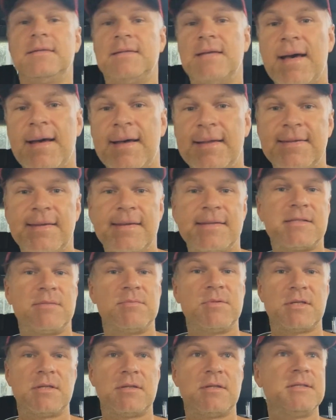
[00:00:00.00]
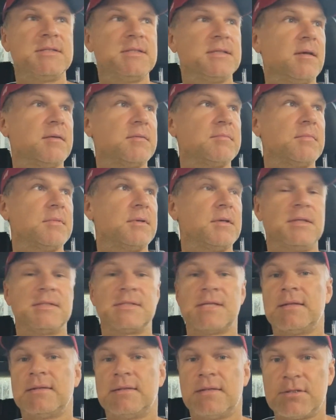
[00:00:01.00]
ja nie jestem niestety leasingiem
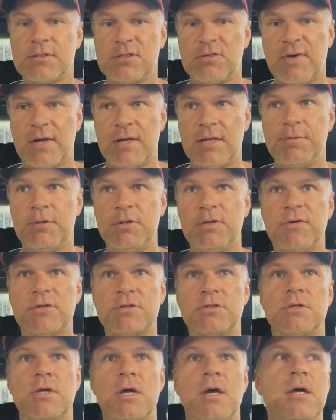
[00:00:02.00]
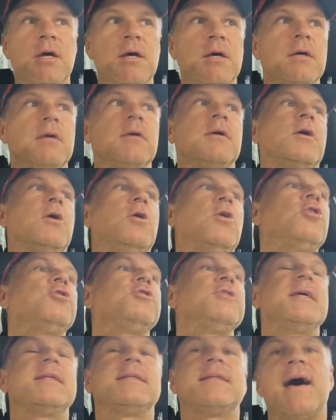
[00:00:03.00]
zainteresowany, ponieważ
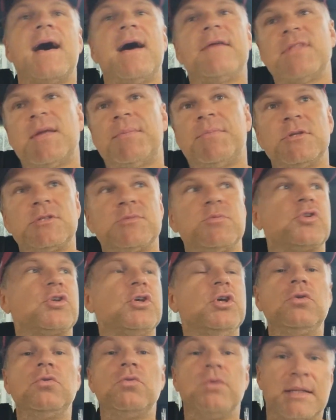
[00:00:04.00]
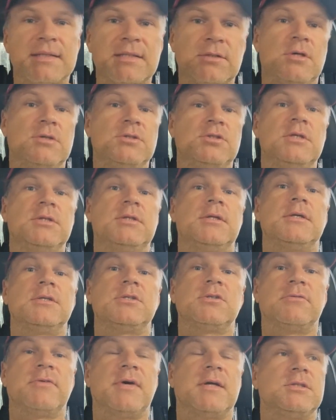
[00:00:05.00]
od niedawna, powiedzmy od kilku lat zacząłem się
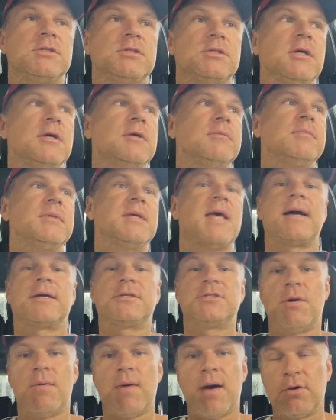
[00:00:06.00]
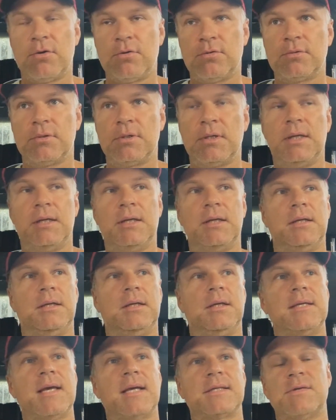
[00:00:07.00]
interesować tym, jak działają,
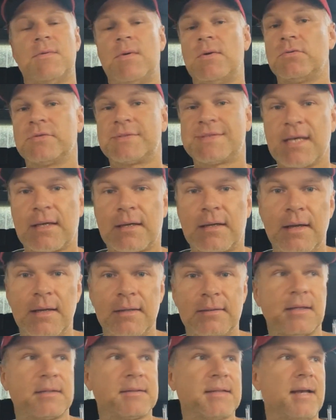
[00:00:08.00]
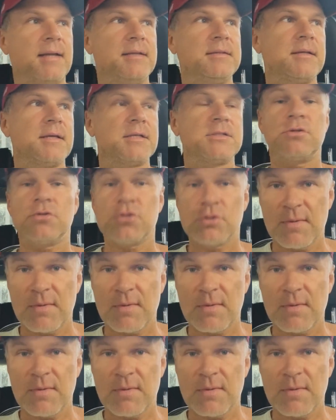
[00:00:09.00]
e, jak działają cykle i tak dalej. Teraz